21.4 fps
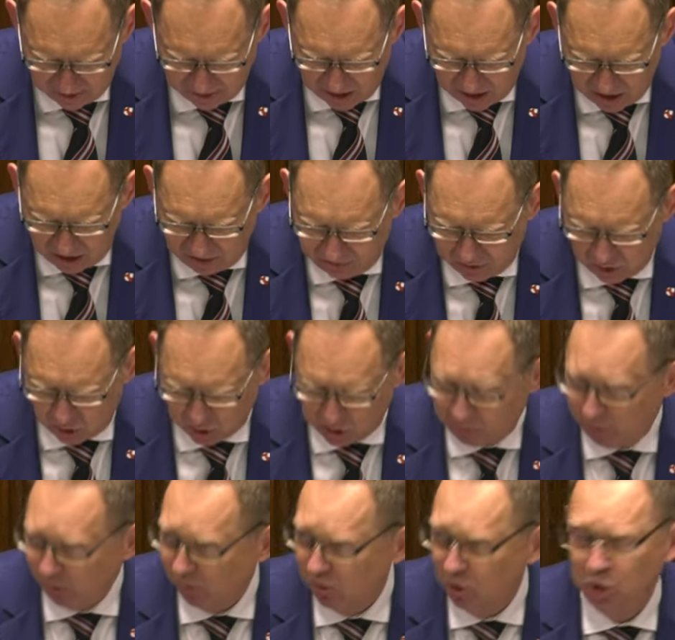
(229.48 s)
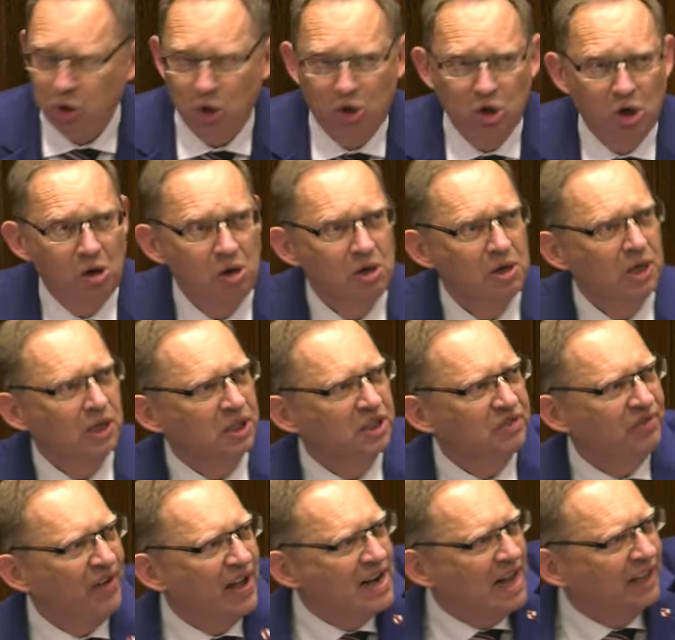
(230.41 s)
Naiwność połączono
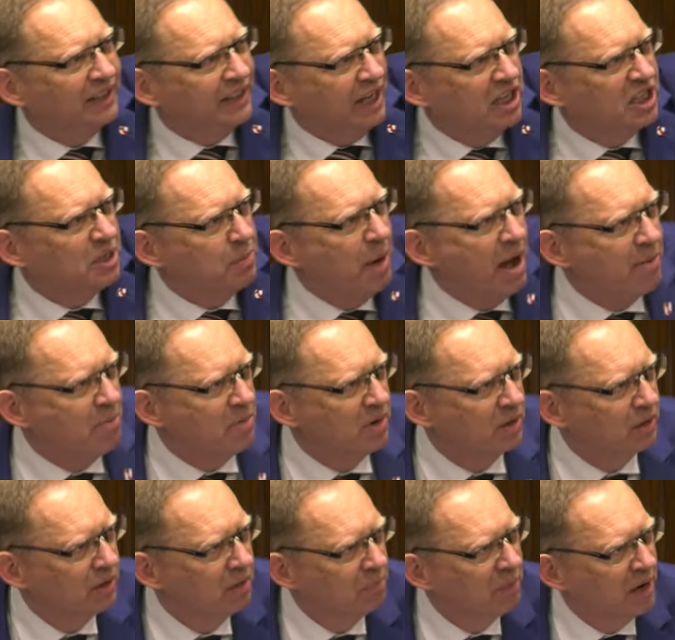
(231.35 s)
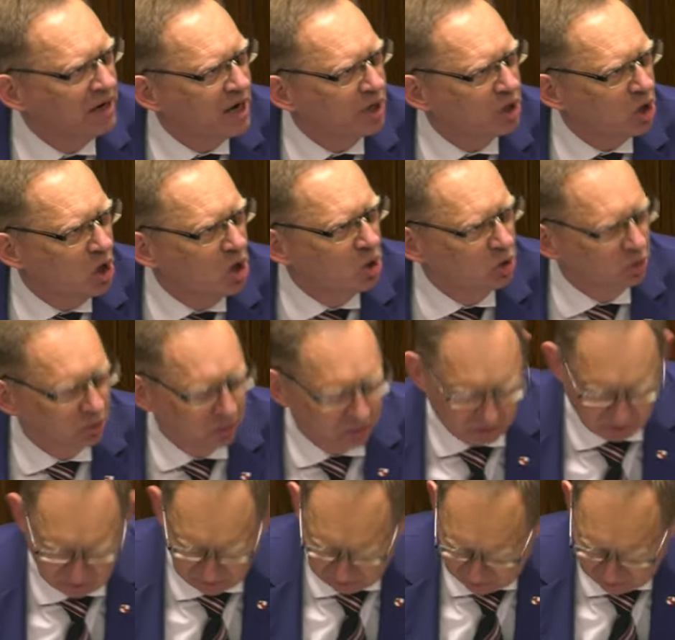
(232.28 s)
z fanatyzmem, panie Kochut.